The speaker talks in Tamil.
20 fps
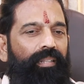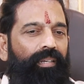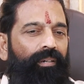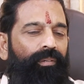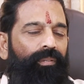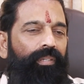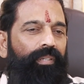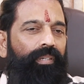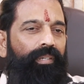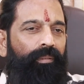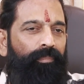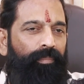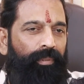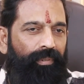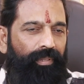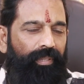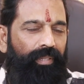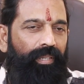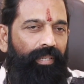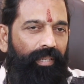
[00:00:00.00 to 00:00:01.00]
அதாவது
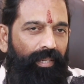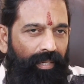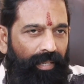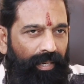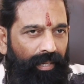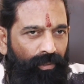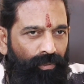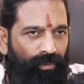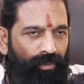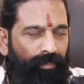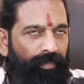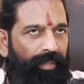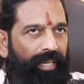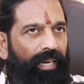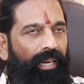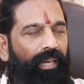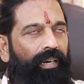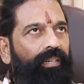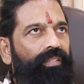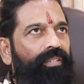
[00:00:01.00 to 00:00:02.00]
இப்போ வந்து எல்லாரும் இப்போ
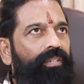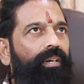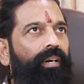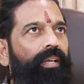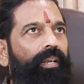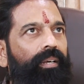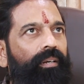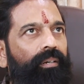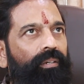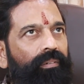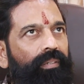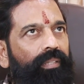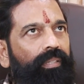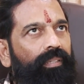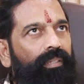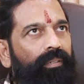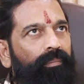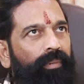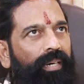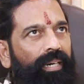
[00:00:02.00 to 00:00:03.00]
எல்லா கட்சிக்காரங்களும்
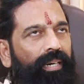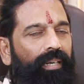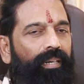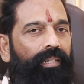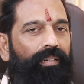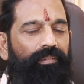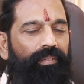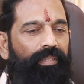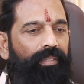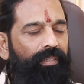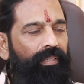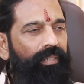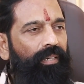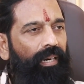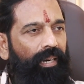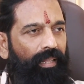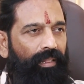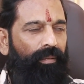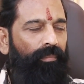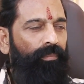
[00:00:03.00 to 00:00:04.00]
வந்து மாநாடு வந்து
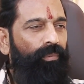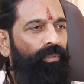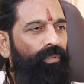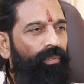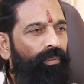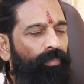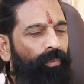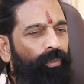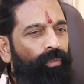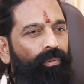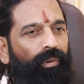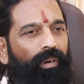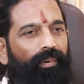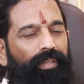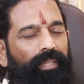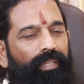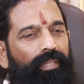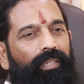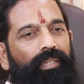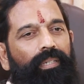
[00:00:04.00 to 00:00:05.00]
நடத்தும் போது
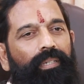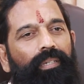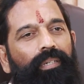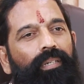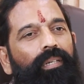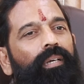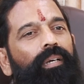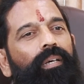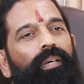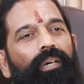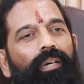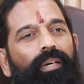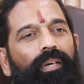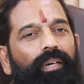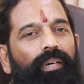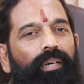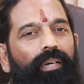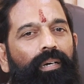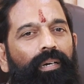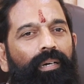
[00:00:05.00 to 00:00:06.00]
பொதுவாக வந்து
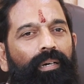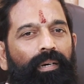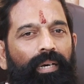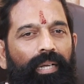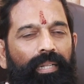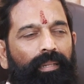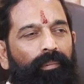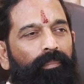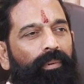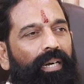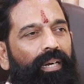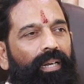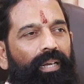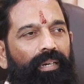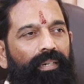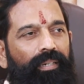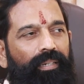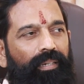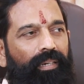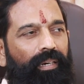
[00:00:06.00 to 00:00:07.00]
அந்த
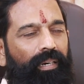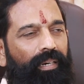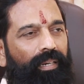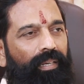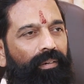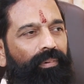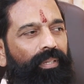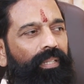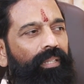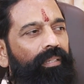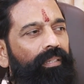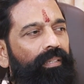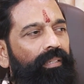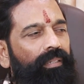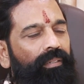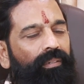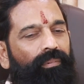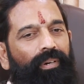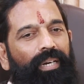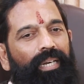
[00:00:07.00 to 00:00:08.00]
மாநாட்டுக்கான வந்து
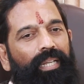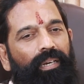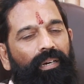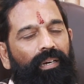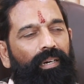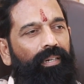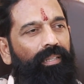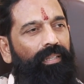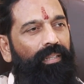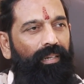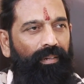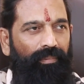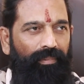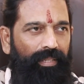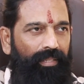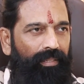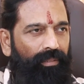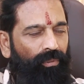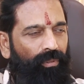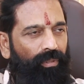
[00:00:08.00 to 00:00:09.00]
வழிகாட்டுதல்
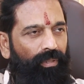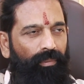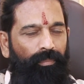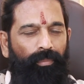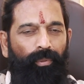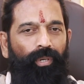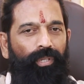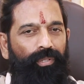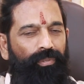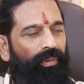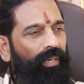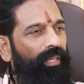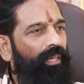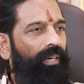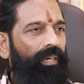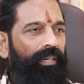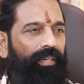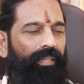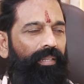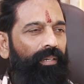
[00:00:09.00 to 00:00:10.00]
வந்து ஒரு போலீஸ்
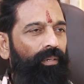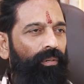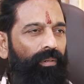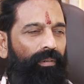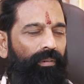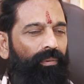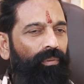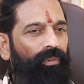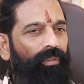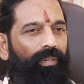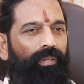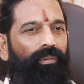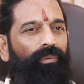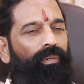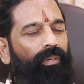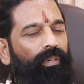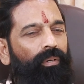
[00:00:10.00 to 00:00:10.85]
வழிகாட்டுதல் ஒன்றும்